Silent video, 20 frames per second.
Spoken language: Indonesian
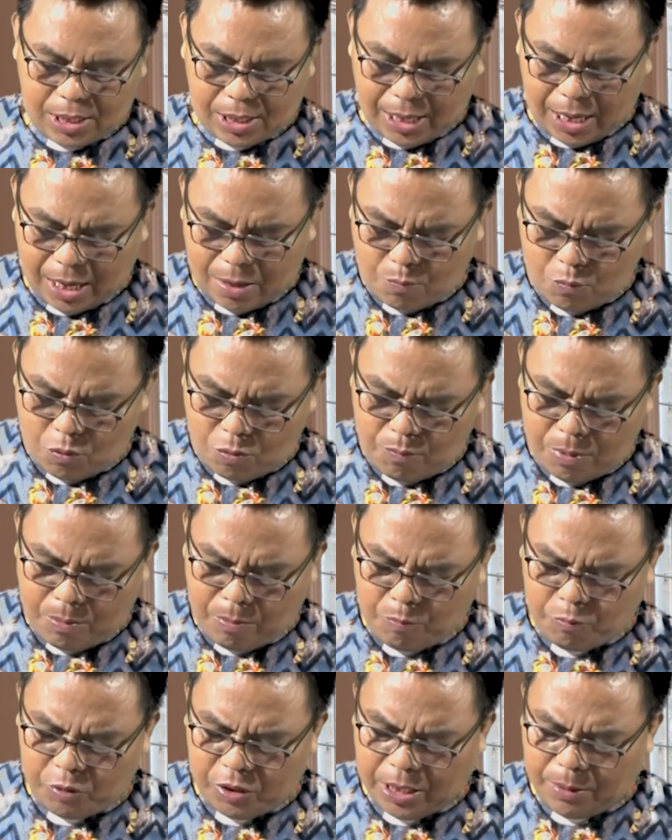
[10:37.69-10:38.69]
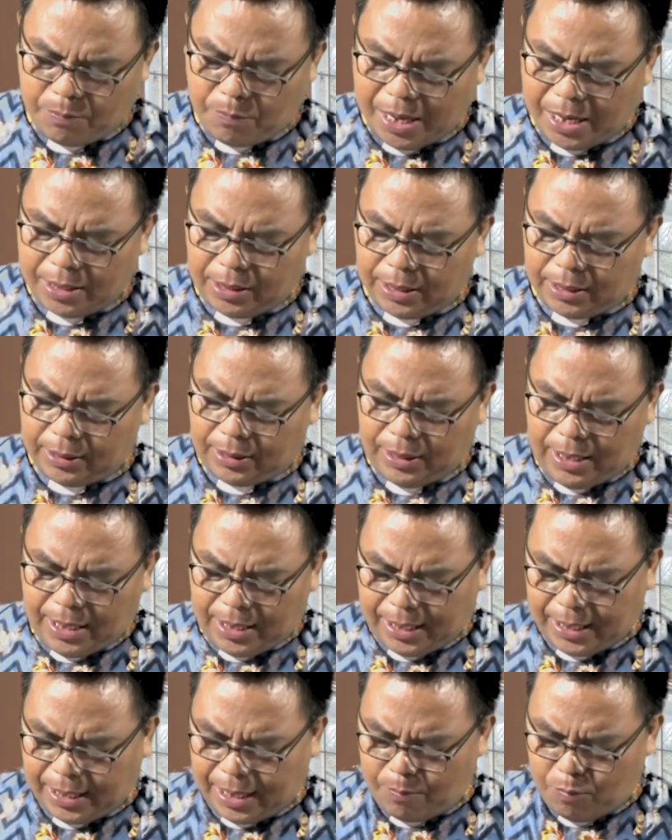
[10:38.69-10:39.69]
Kamu mempunyai mata,
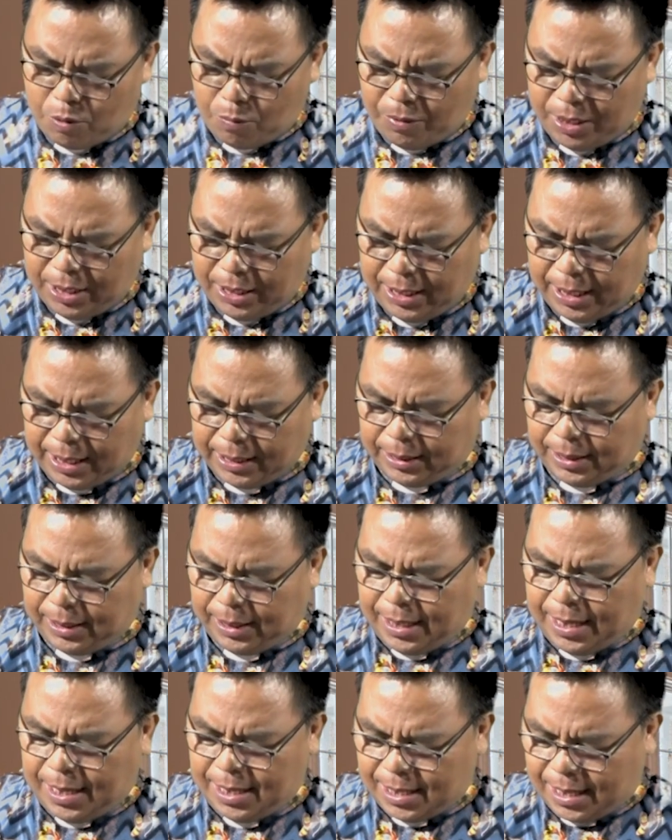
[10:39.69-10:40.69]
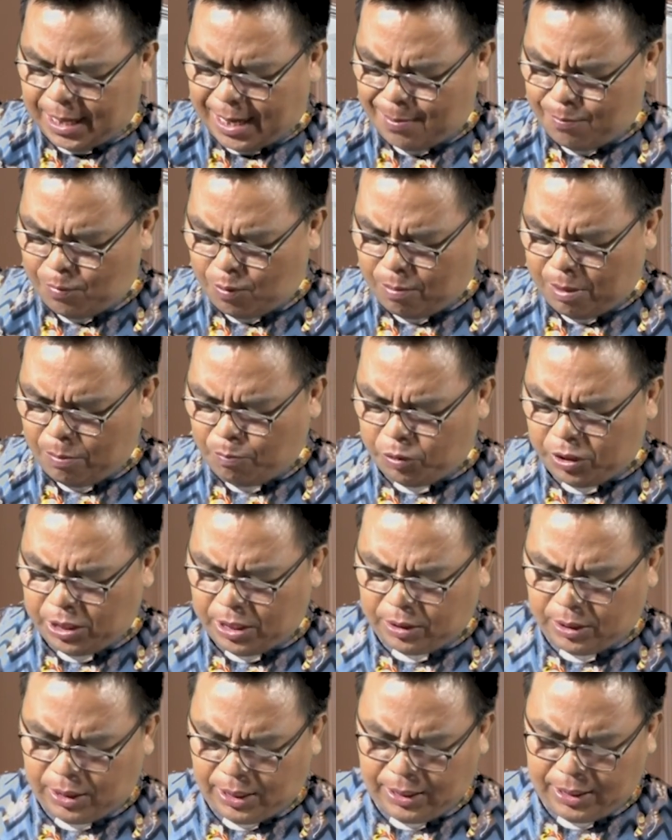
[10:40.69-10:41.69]
tidakkah kamu melihat? Dan kamu
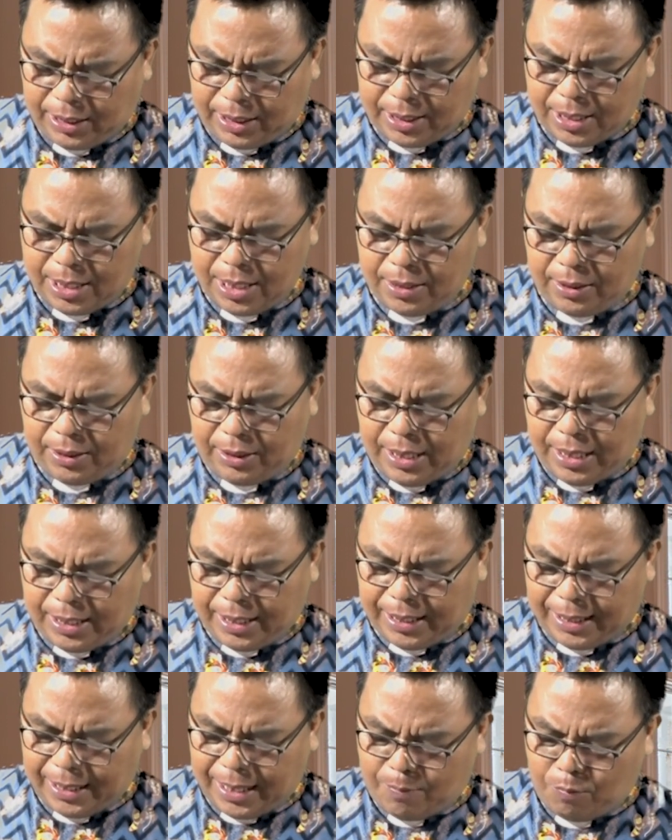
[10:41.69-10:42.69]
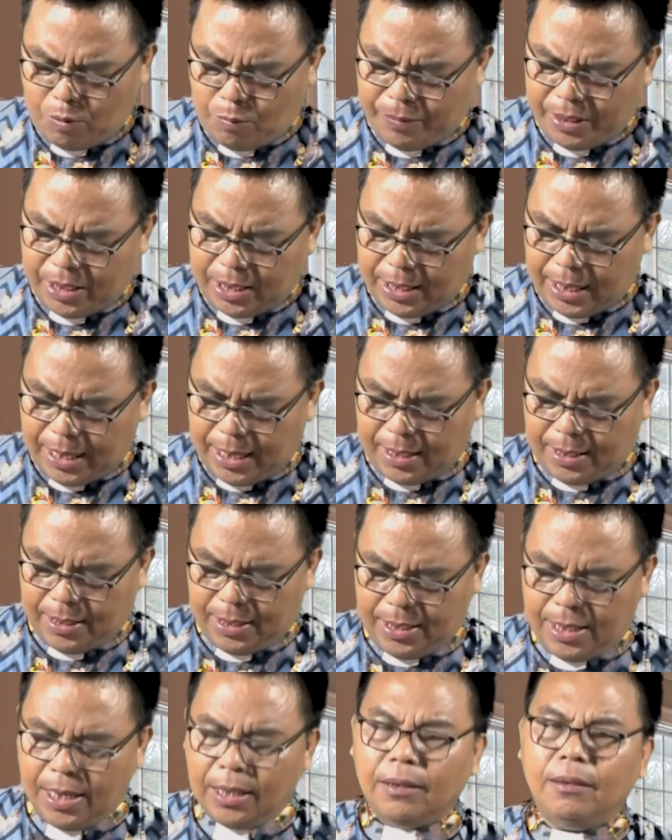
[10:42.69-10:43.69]
mempunyai telinga, tidakkah kamu mendengar?
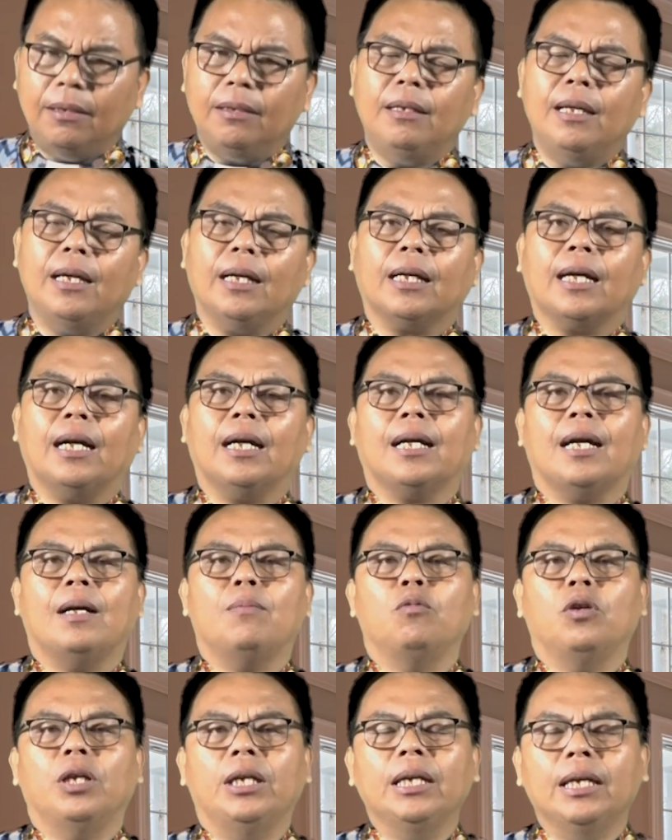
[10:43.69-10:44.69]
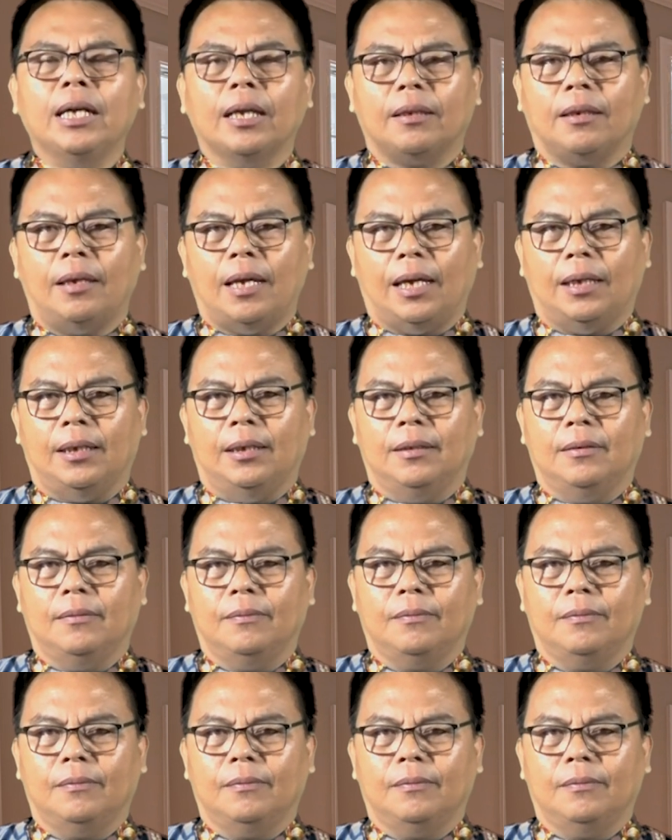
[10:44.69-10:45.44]
Tidakkah kamu ingat lagi?